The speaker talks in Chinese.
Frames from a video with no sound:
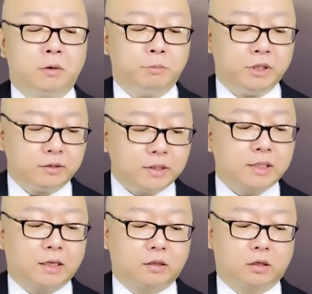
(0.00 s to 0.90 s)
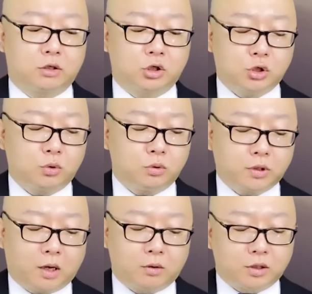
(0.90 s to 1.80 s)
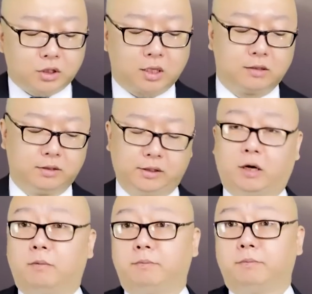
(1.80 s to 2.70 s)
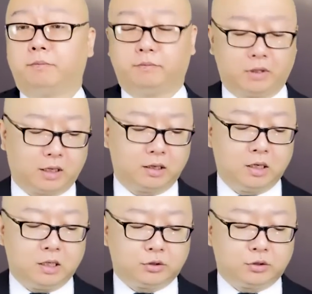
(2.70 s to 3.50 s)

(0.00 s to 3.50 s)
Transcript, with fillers: 明显的收到了成效啊。